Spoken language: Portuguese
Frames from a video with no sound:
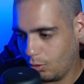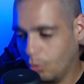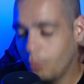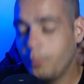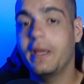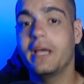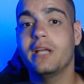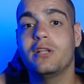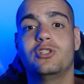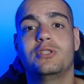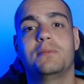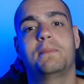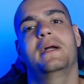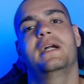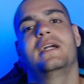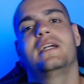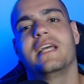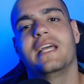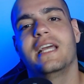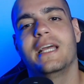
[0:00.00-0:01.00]
O medo de
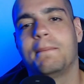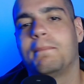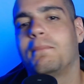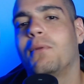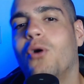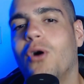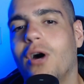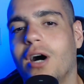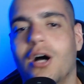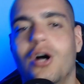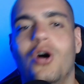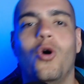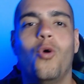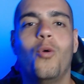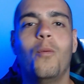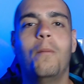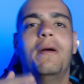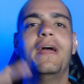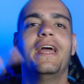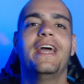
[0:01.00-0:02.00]
perder, porra.
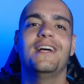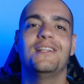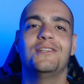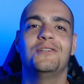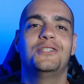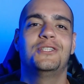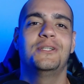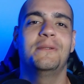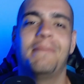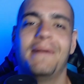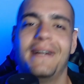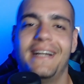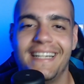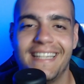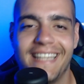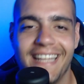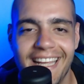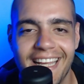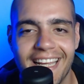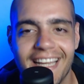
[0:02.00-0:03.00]
O medo de
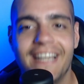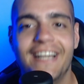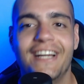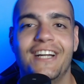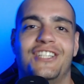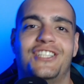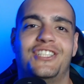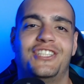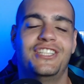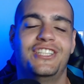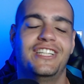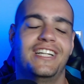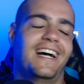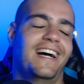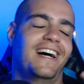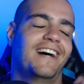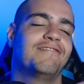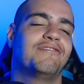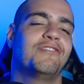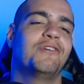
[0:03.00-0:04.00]
perder tira
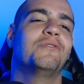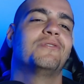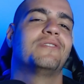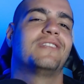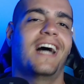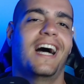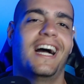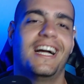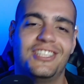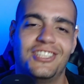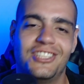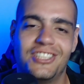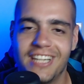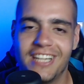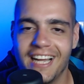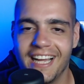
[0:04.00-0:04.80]
a vontade de